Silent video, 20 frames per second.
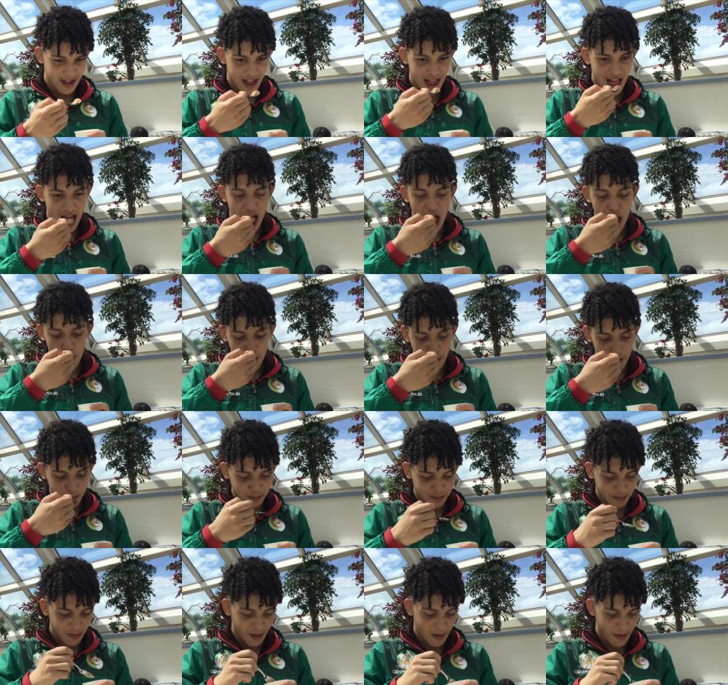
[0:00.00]
Certaines
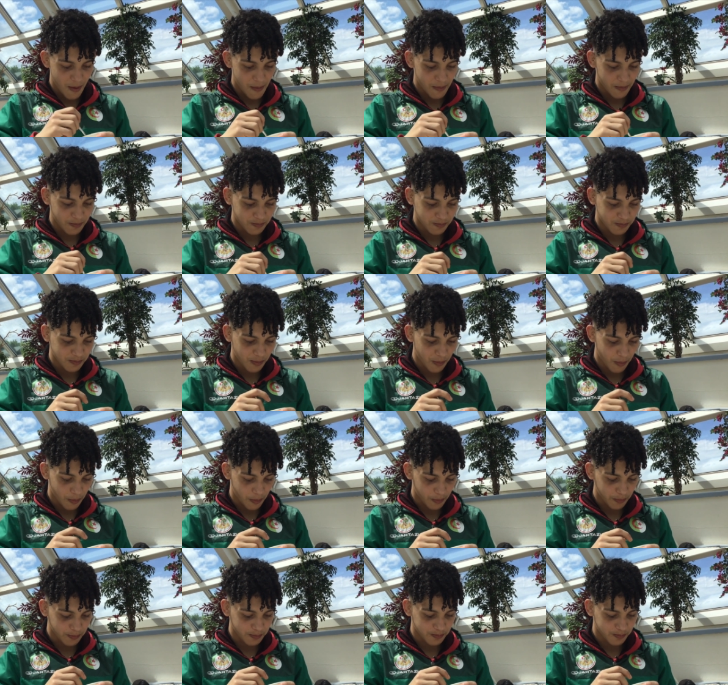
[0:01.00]
délégations ont pu déguster ce
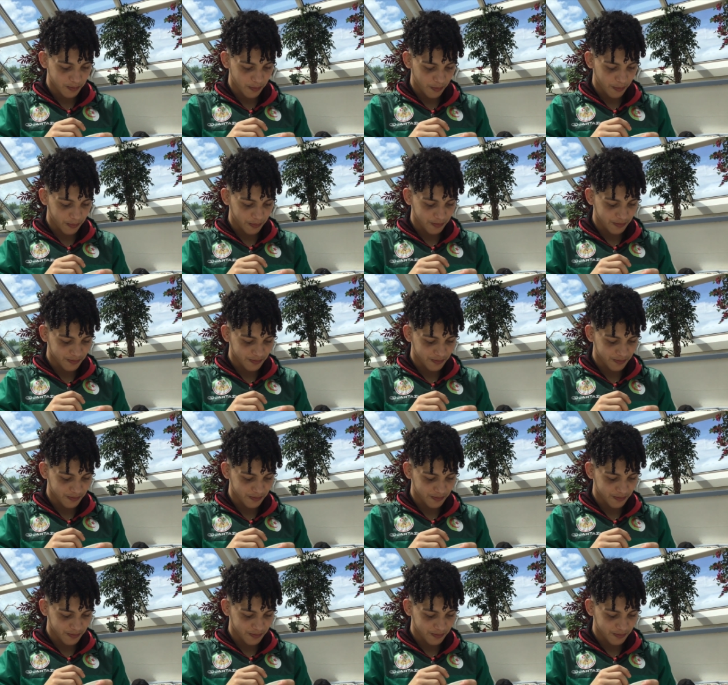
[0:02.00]
produit local.